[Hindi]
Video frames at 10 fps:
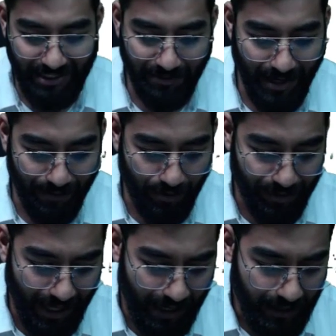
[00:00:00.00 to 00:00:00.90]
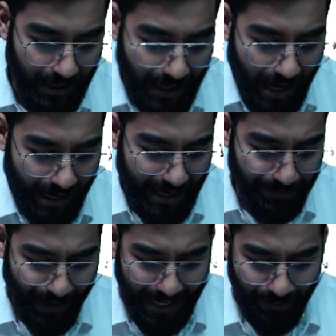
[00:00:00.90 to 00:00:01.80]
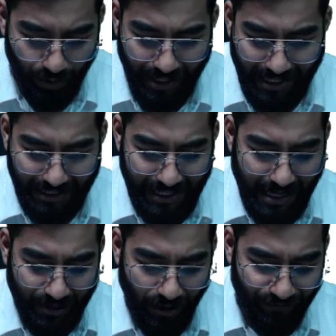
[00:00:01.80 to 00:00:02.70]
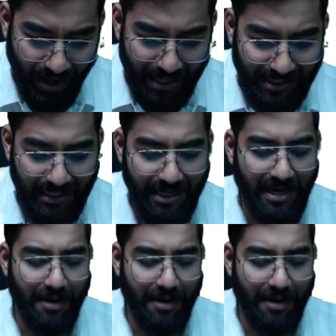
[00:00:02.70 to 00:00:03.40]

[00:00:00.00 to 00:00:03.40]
है जैसे मैंने आपको बताया अगेन पहले हम लोग देख लेते हैं कट ऑफ क्या चली